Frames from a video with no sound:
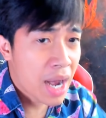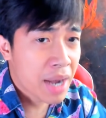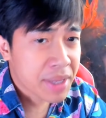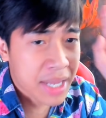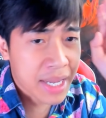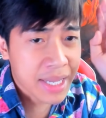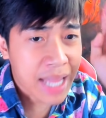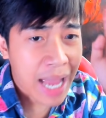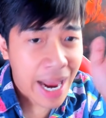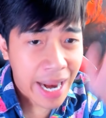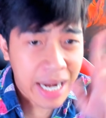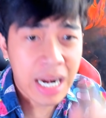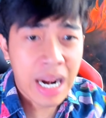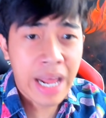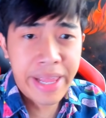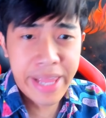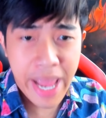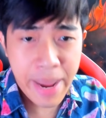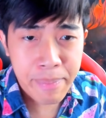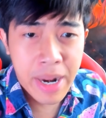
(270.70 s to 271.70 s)
chỉ thấy là
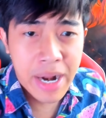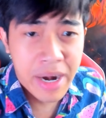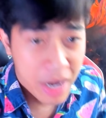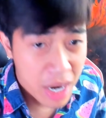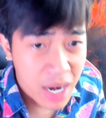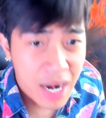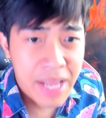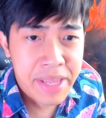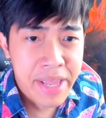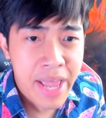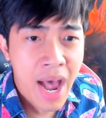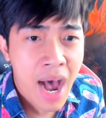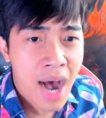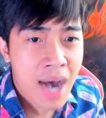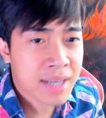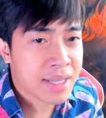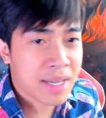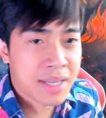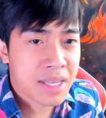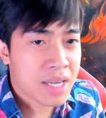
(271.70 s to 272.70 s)
dép này rất là
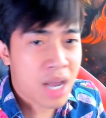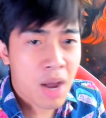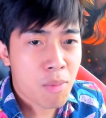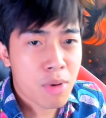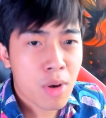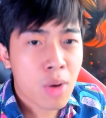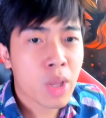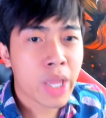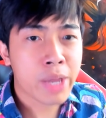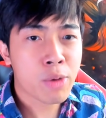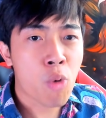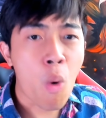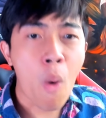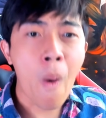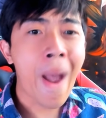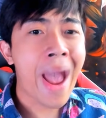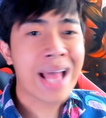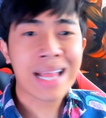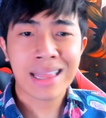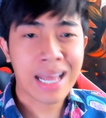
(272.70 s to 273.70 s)
dơ thôi, chứ không có thấy
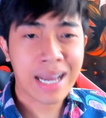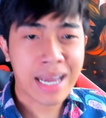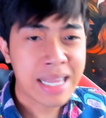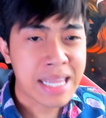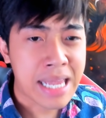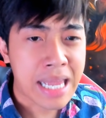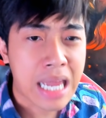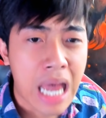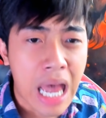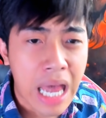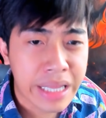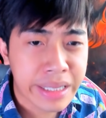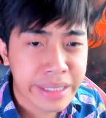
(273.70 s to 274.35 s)
khoát là cái gì hết.